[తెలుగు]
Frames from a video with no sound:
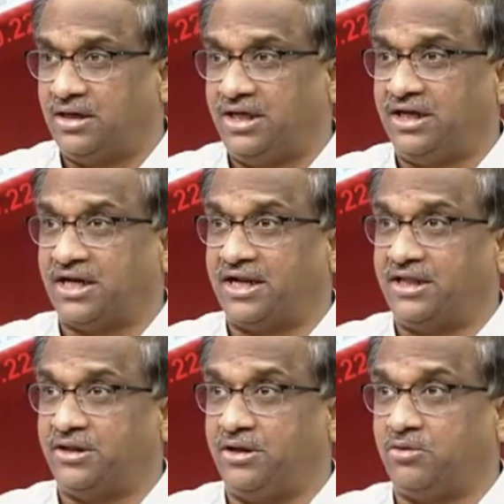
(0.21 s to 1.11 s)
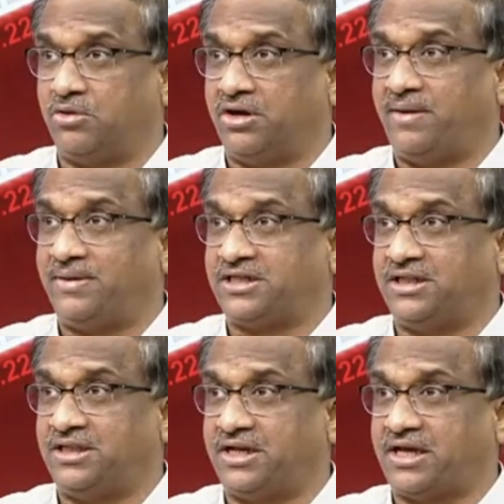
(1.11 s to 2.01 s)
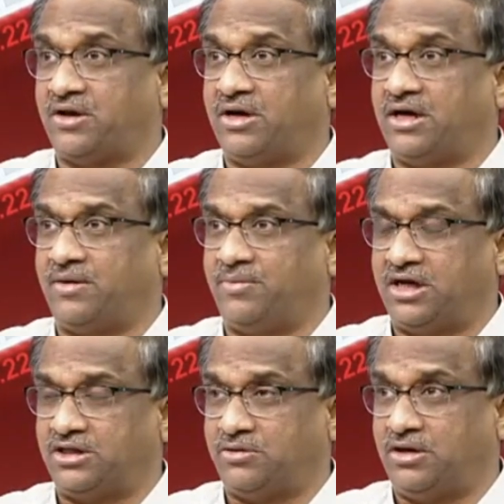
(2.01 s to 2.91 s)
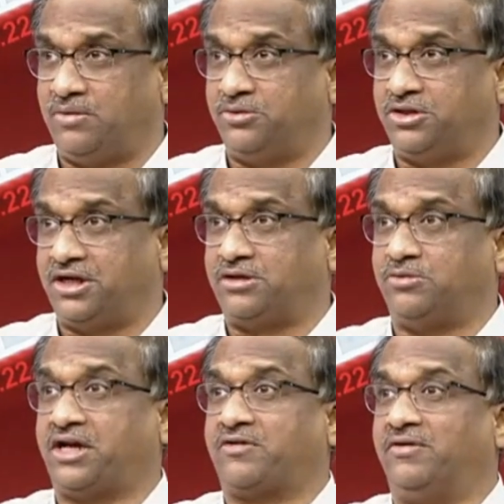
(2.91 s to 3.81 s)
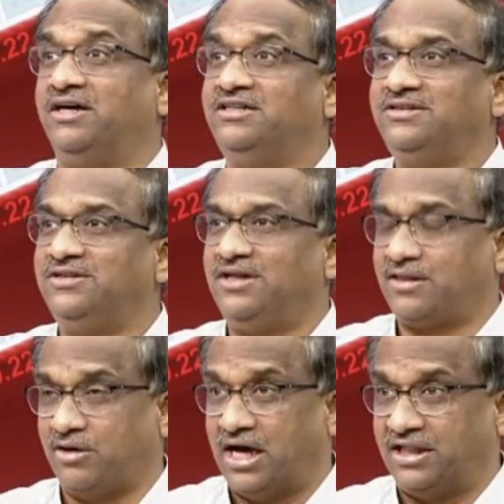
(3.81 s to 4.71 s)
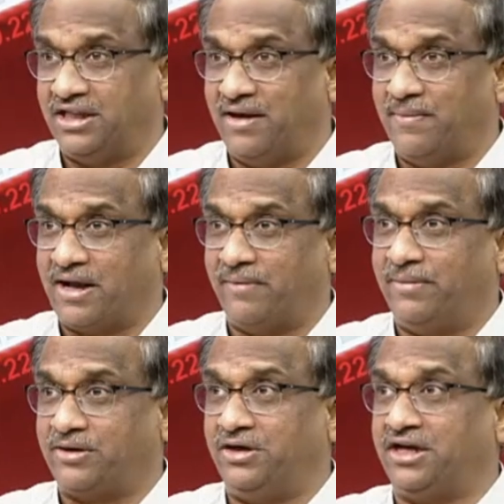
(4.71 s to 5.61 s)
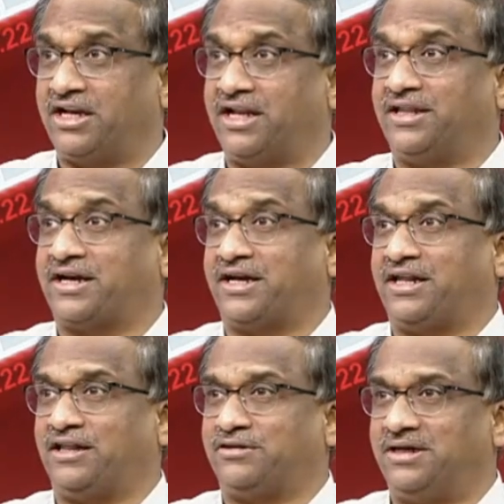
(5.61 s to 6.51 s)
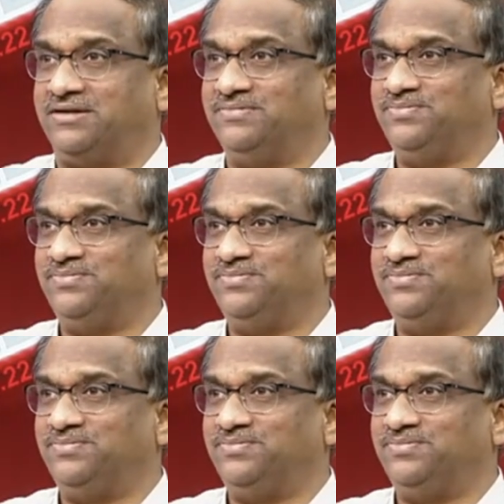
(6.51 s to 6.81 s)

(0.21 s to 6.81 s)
ఈటల రాజేందర్ ఇంకో డైమెన్షన్ ఏంటంటే గజ్వేల్లో ముదిరాజు ఒకటి ఎక్కువ సో అది నమ్మకం పెట్టుకొని ఈటల రాజేందర్ అక్కడికి వెళ్తున్నాడు